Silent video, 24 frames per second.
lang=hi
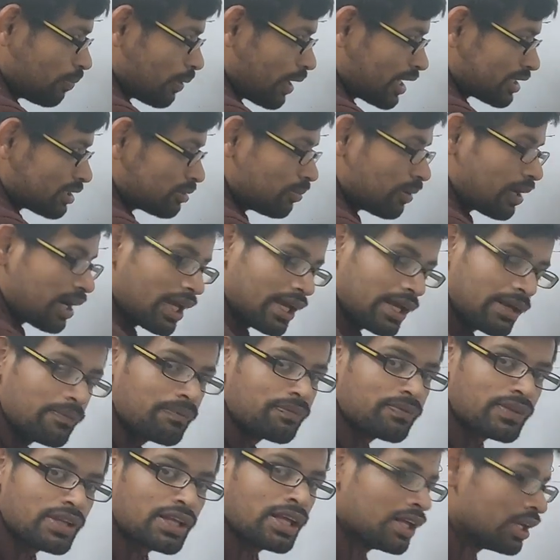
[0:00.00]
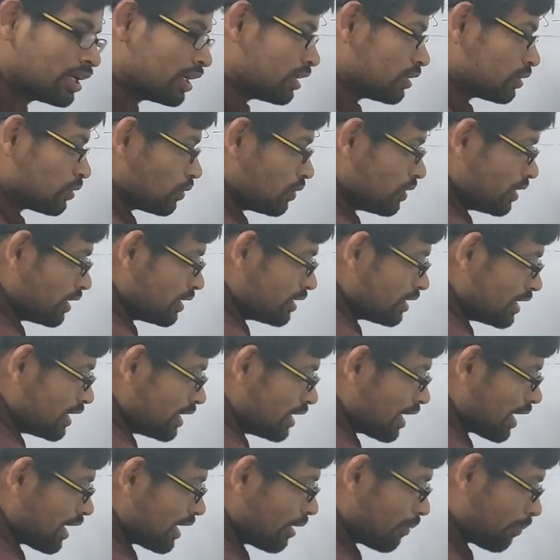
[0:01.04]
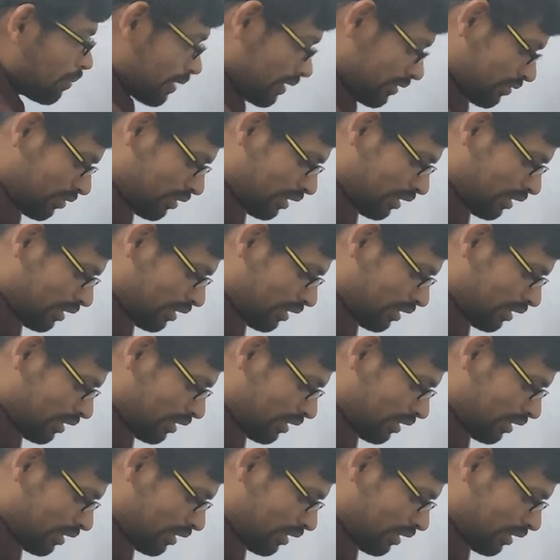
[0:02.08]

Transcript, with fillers: पाँच बड़ा है तो ये तीन आया प्लस